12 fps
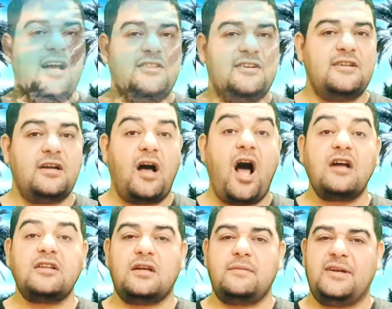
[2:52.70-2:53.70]
حضرتك
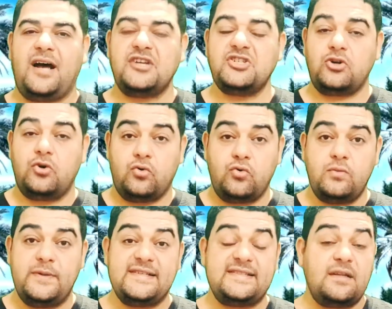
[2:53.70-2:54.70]
أكتر من 10 حروب
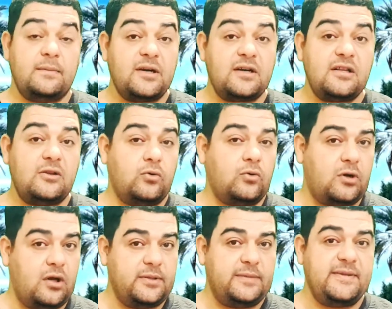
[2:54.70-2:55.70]
استمرت
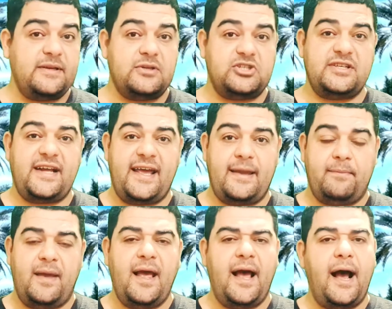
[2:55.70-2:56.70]
لقرابة 120 عام
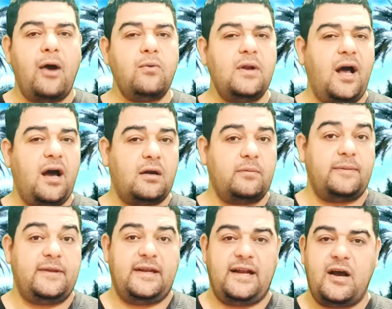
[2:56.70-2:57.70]
أول حرب
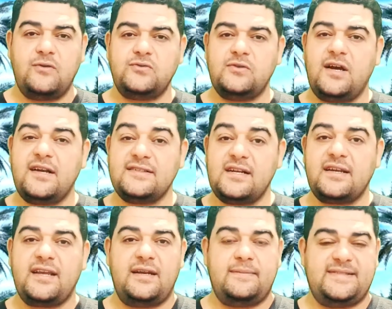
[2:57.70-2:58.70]
بين الأوس والخزرج
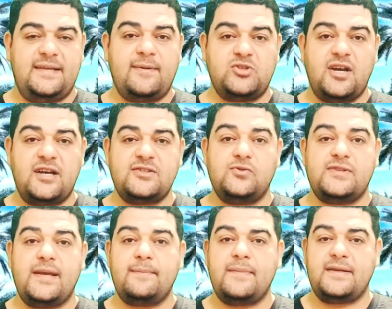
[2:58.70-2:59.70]
كانت بسبب شخص
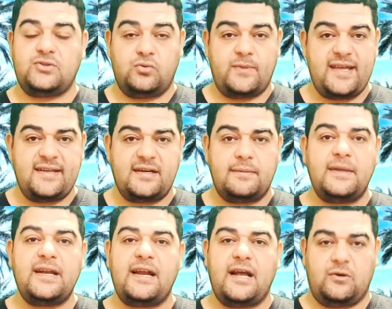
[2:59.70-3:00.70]
يسمى سمير
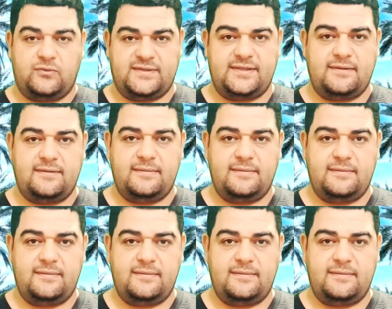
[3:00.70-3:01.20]
من الأوس